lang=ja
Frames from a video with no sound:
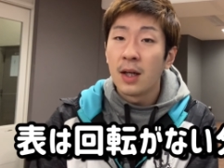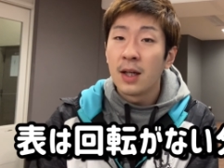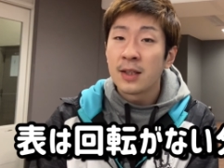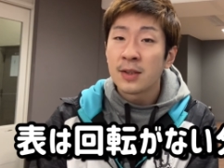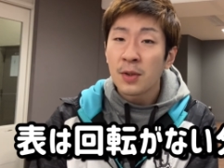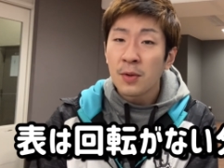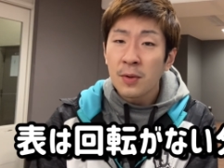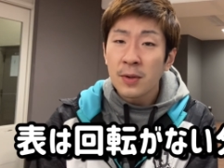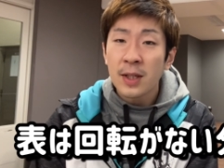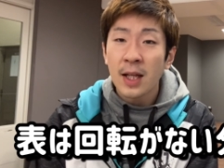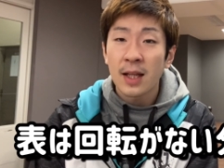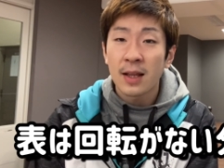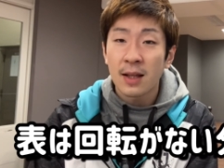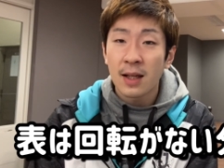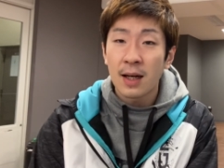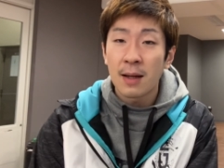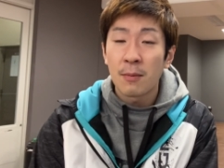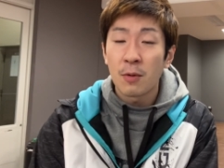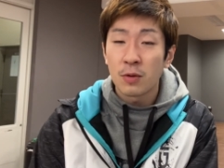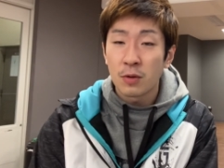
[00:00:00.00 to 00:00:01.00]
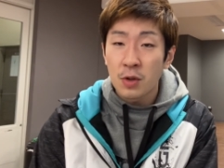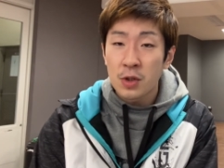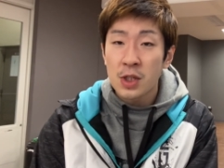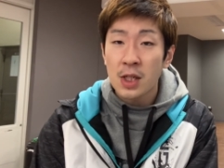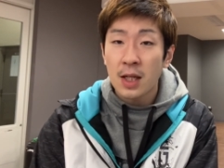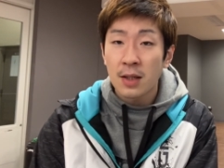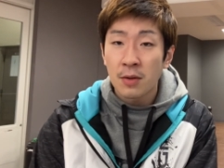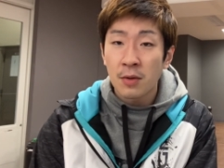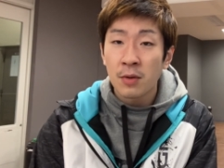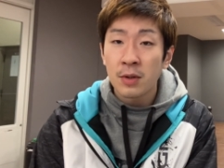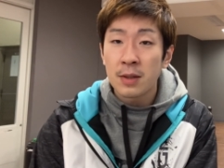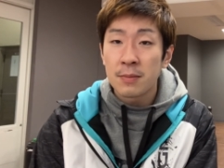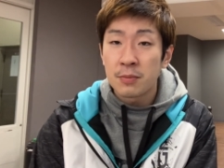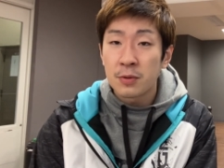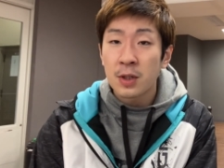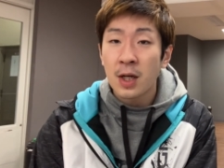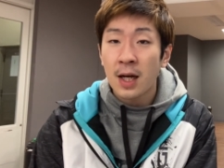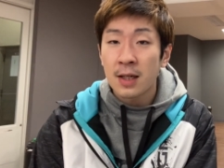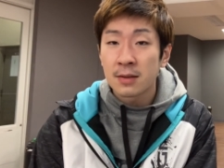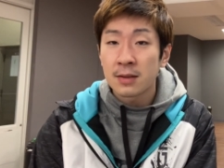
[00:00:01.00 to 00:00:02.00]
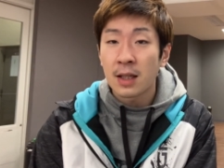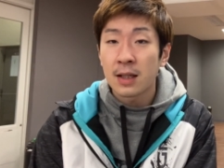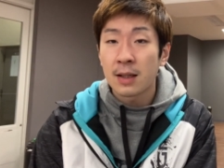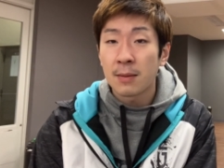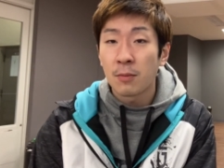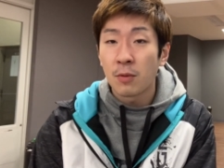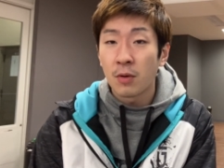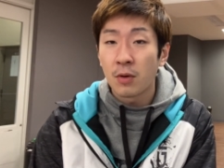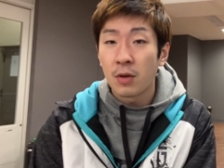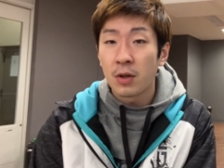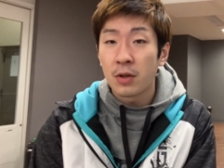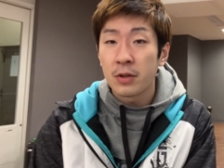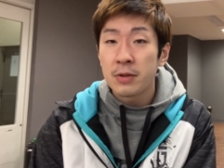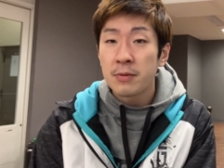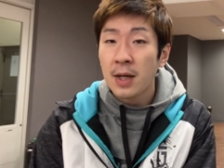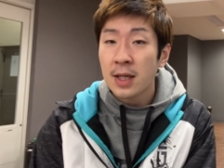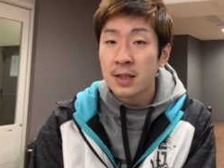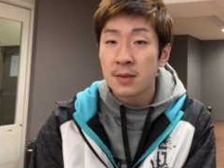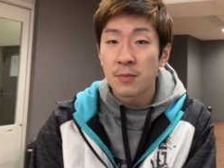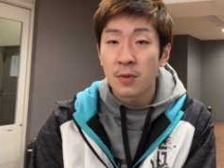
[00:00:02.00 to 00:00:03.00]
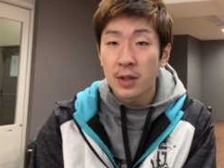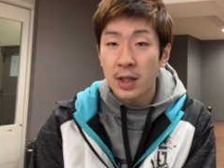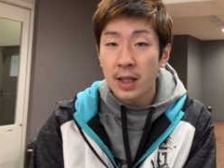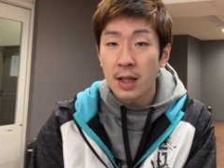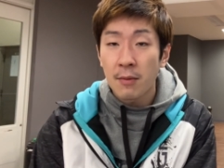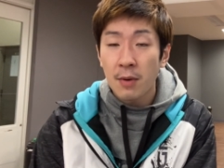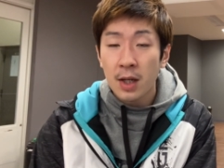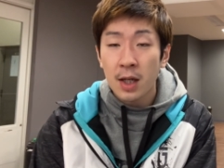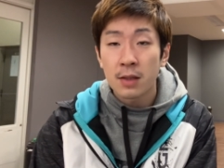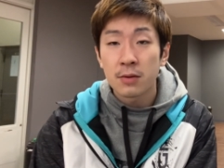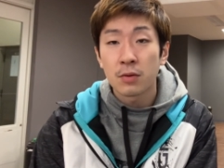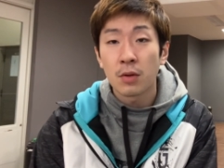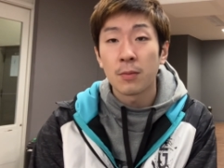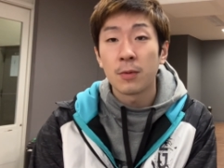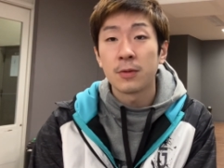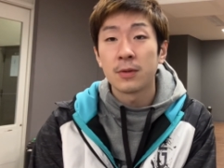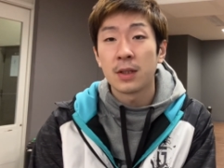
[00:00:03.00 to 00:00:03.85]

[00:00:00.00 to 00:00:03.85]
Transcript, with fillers: そうなったらもうどちらの方に部があるなんてもう言わずもがな分かると思うんで